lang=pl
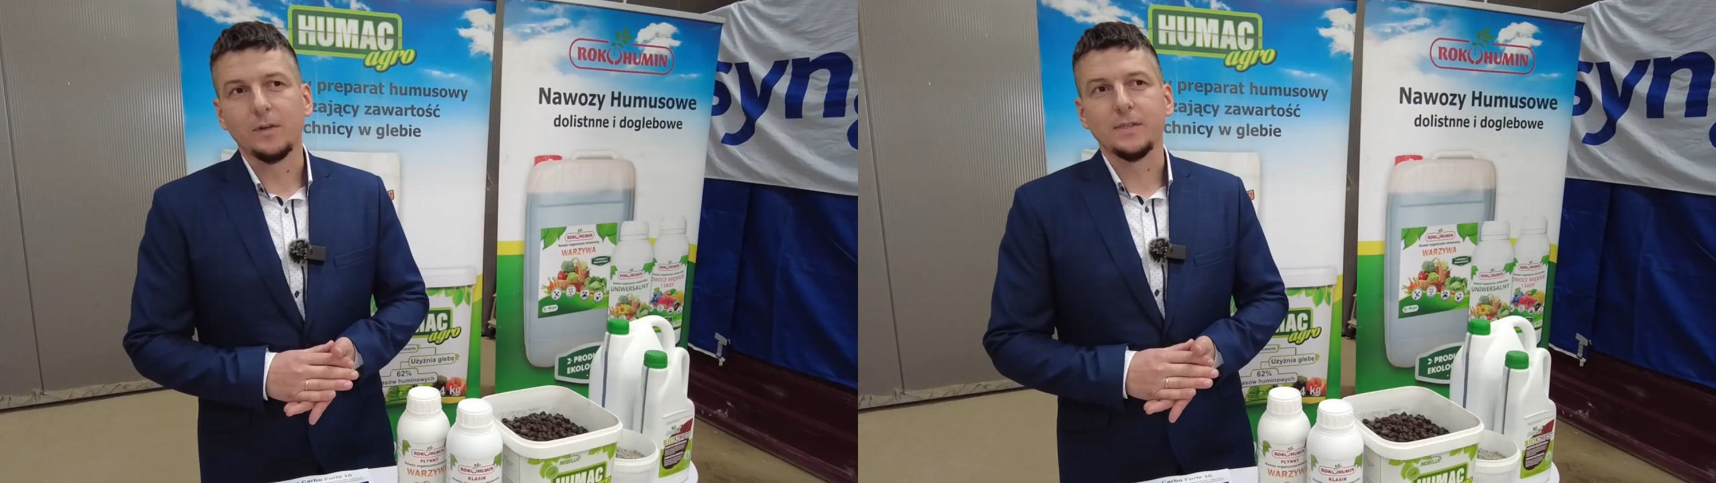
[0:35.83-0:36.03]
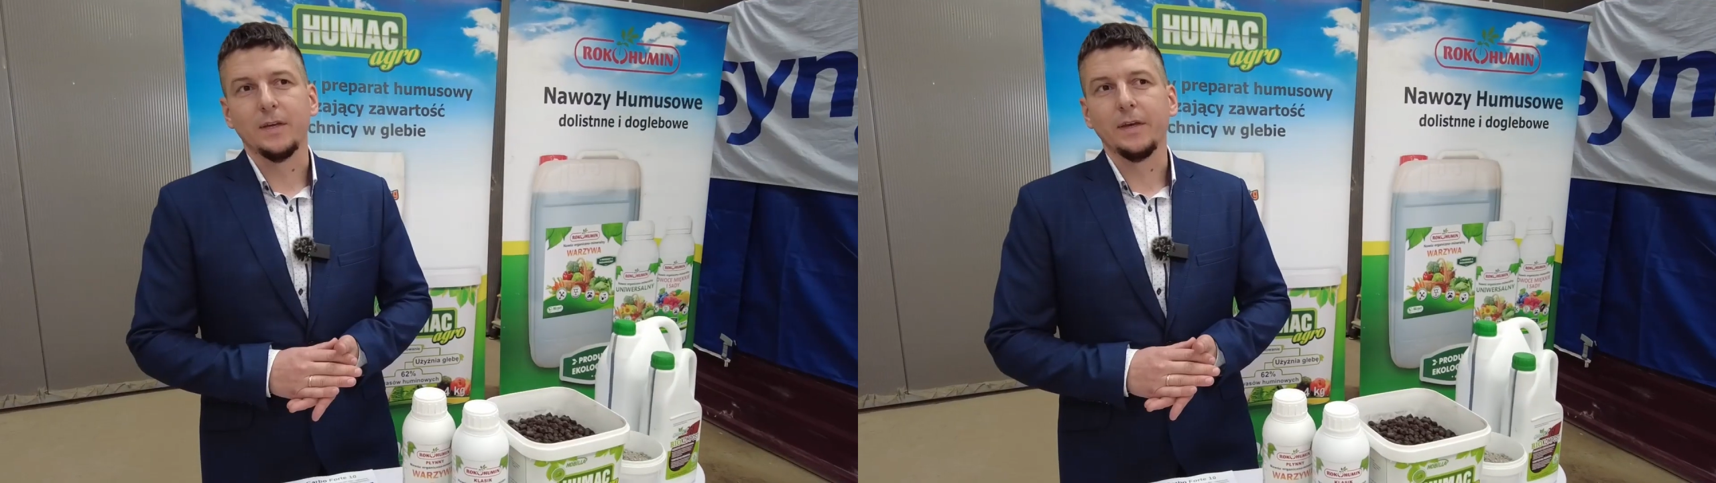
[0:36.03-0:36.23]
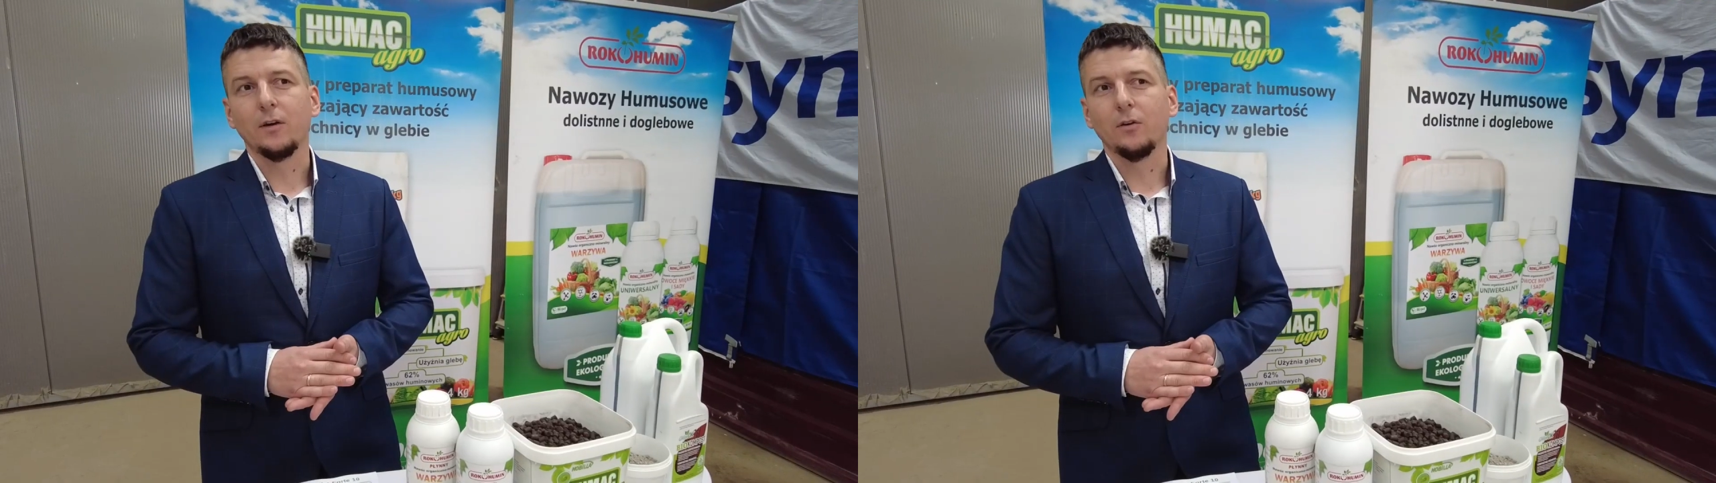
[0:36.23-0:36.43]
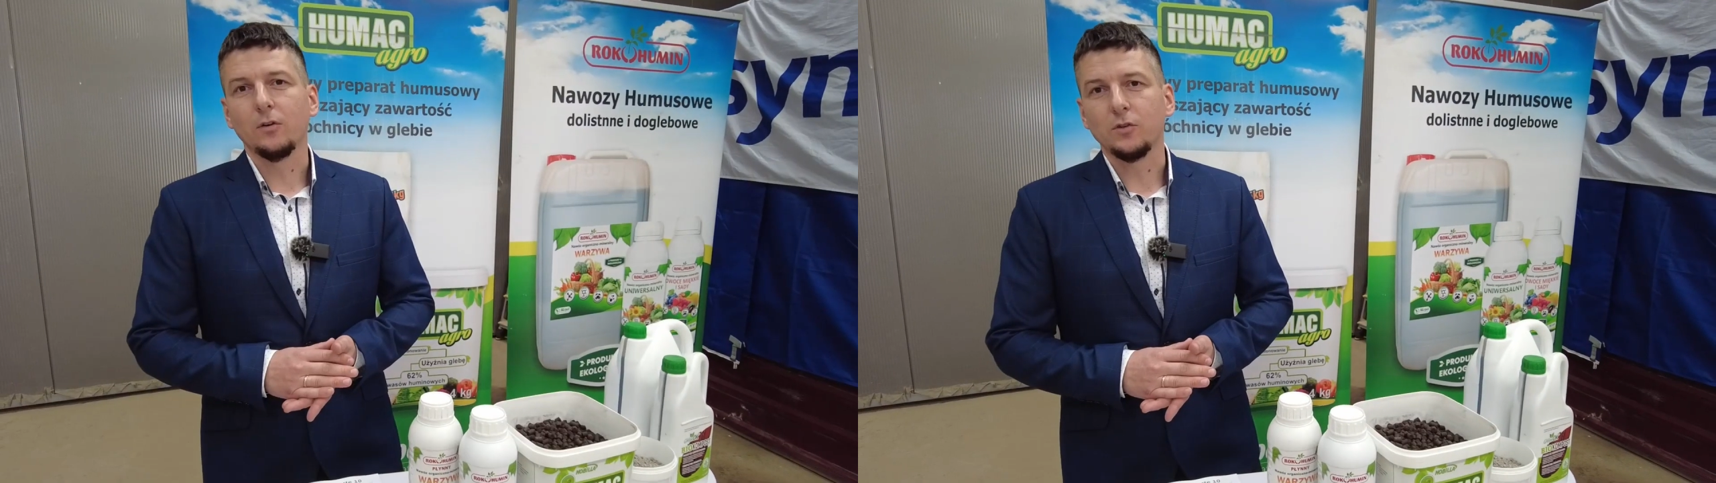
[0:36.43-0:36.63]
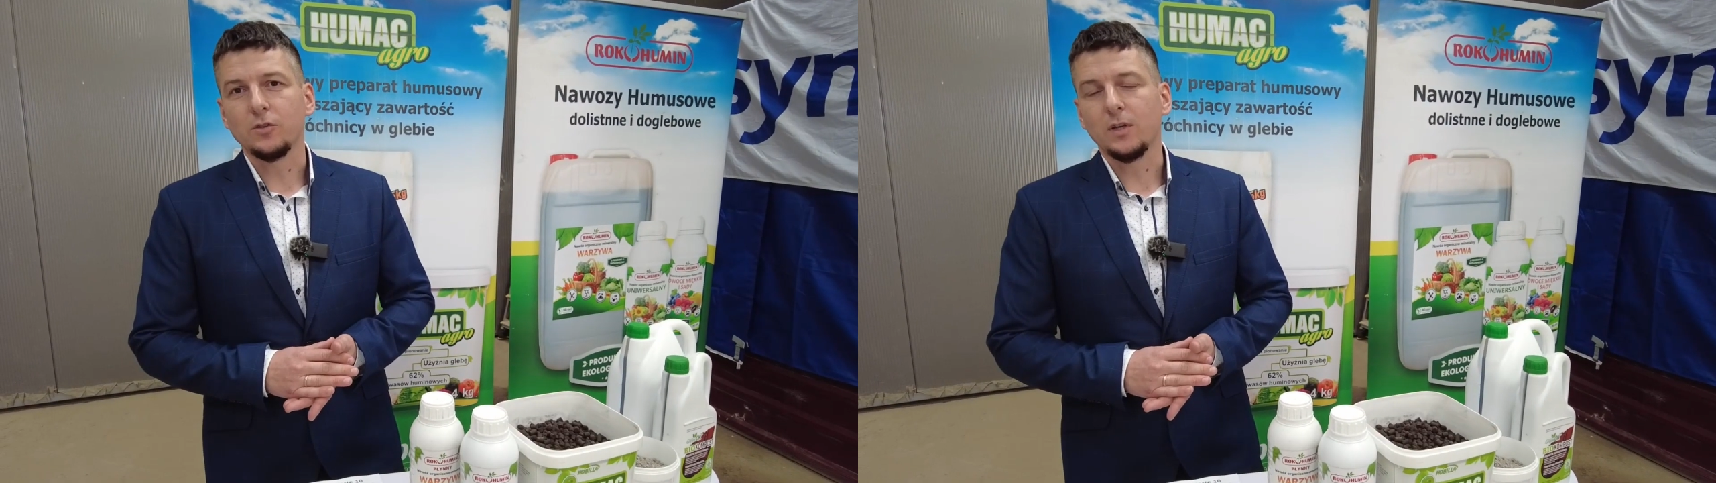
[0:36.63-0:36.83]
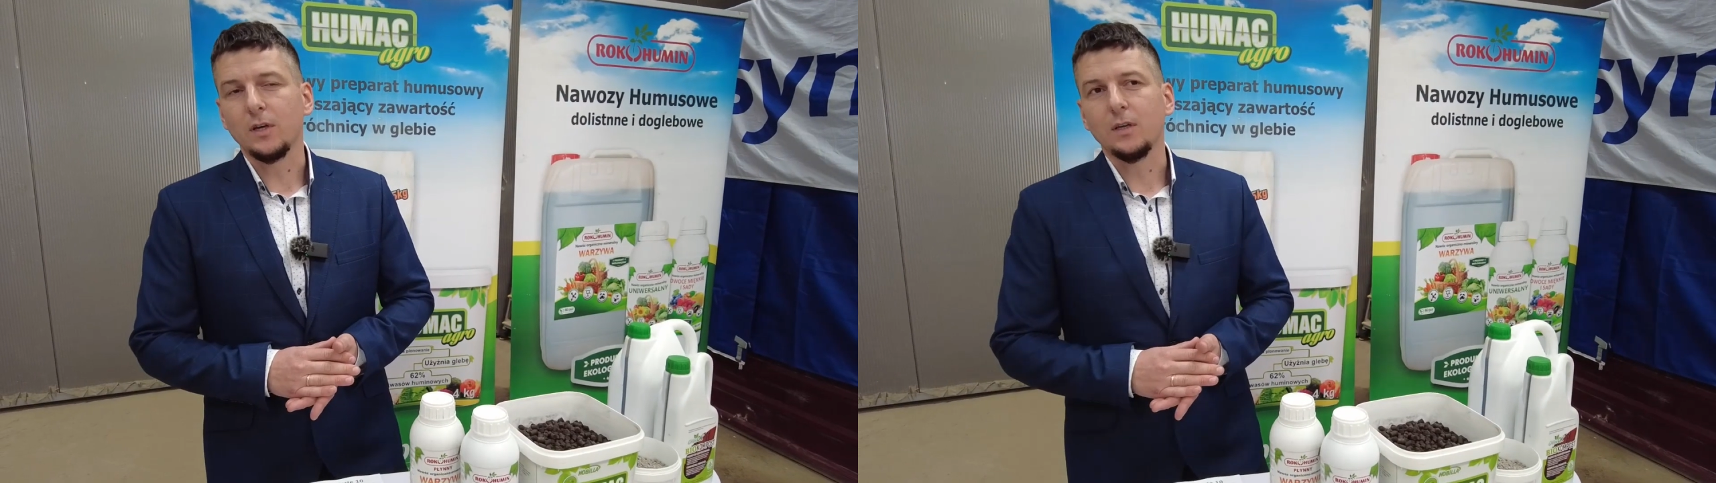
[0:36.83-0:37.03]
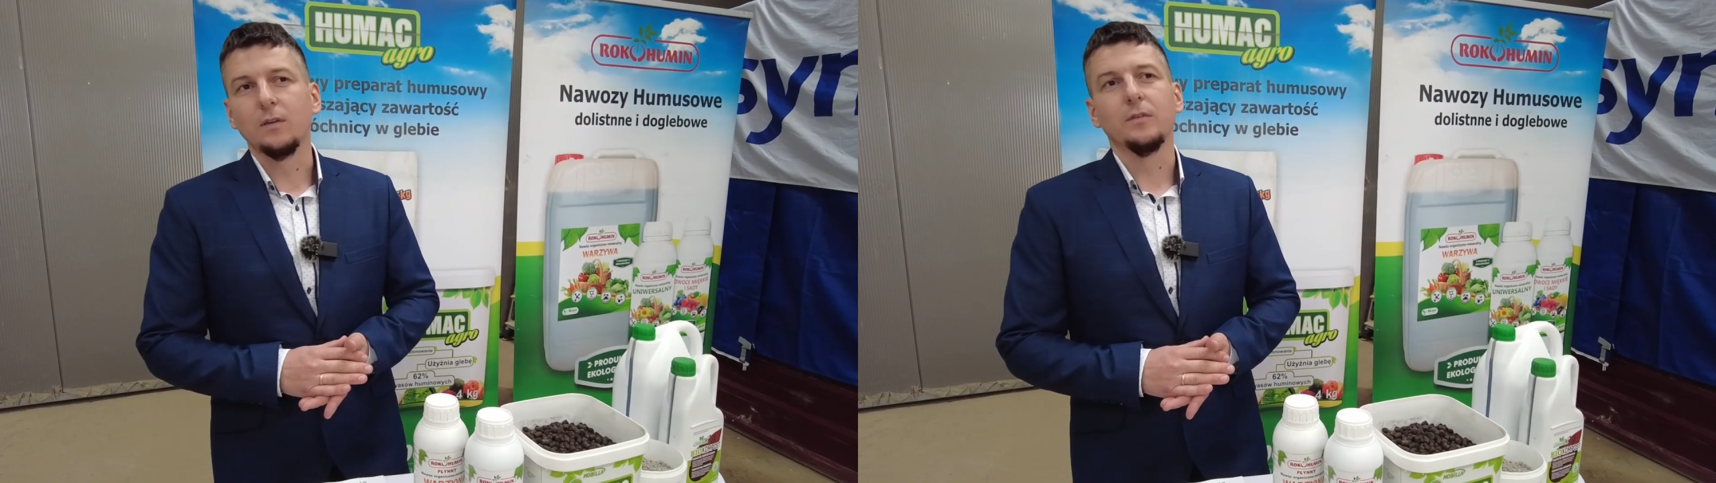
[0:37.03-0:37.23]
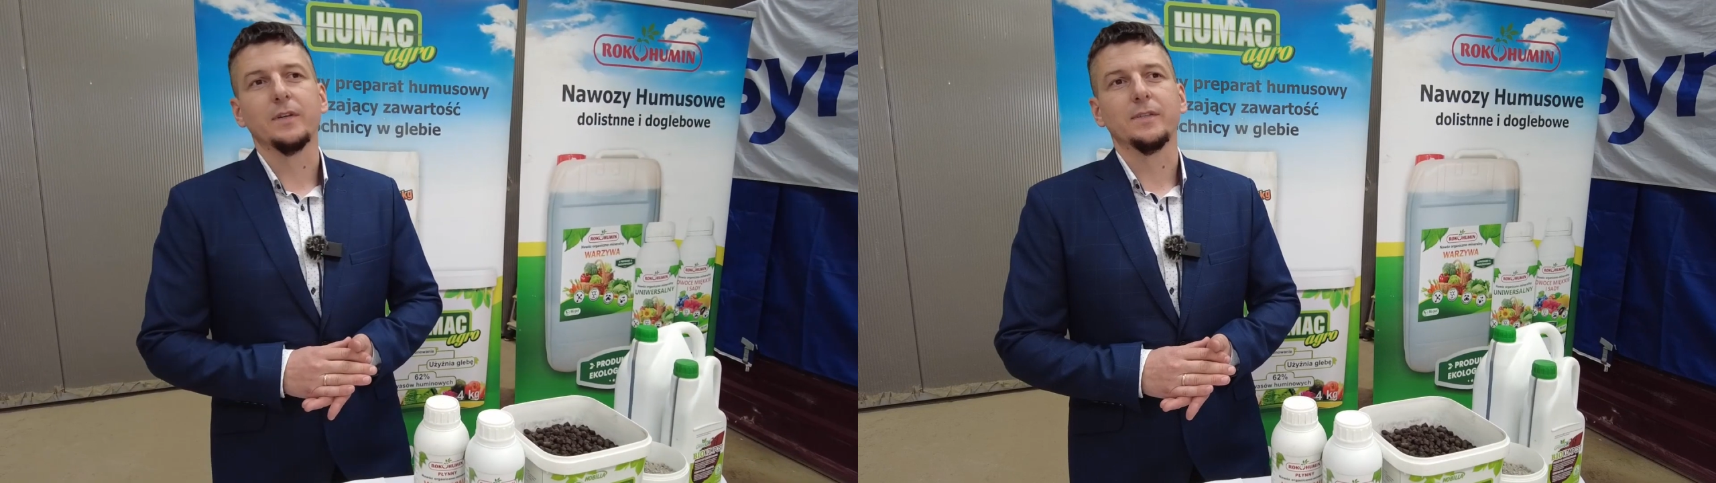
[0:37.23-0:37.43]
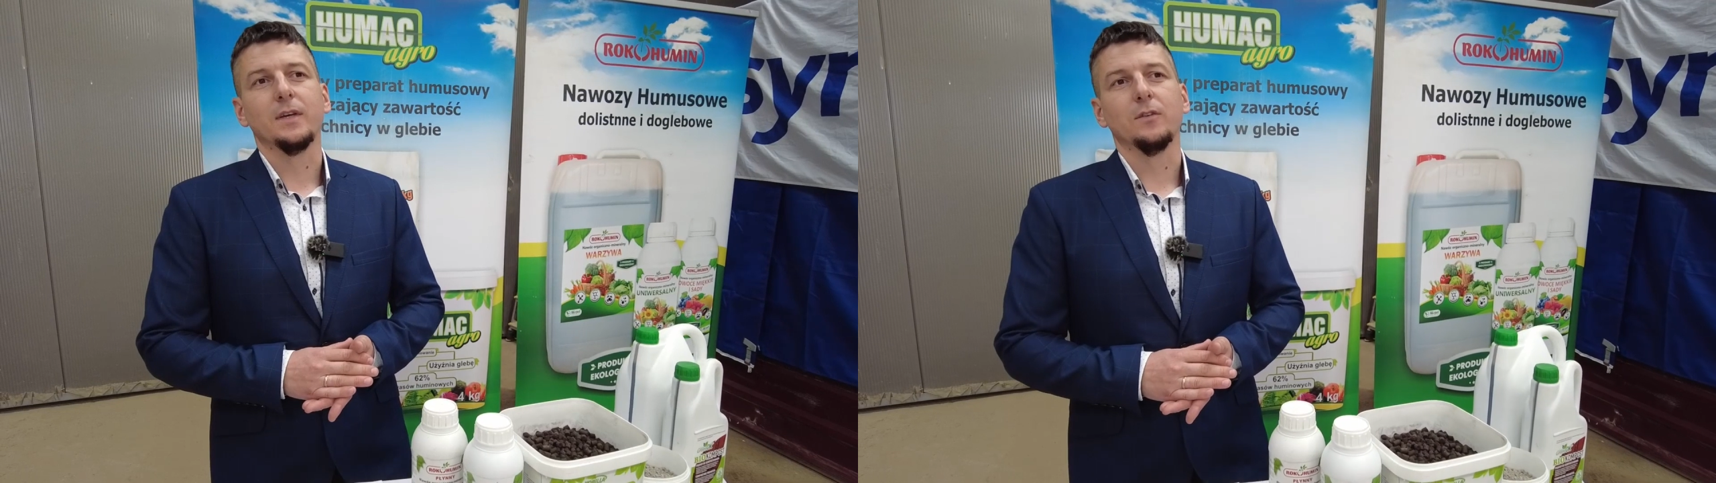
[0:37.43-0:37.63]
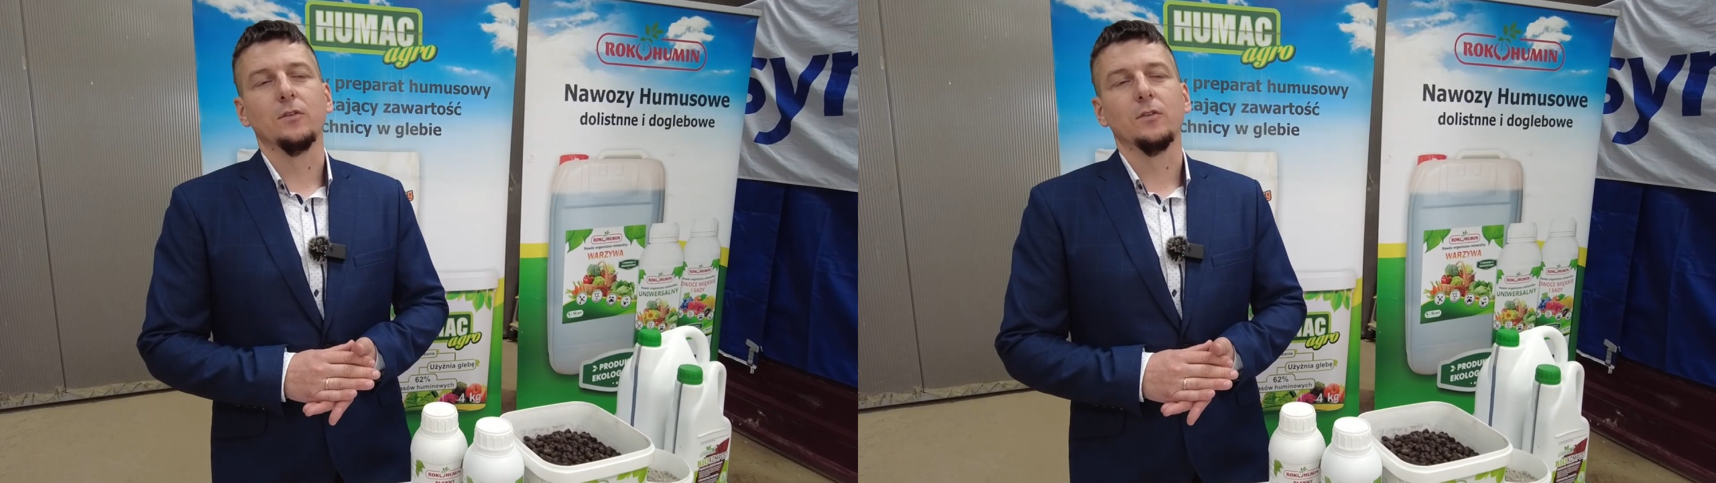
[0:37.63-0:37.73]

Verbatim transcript: wersja ekologiczna i wersja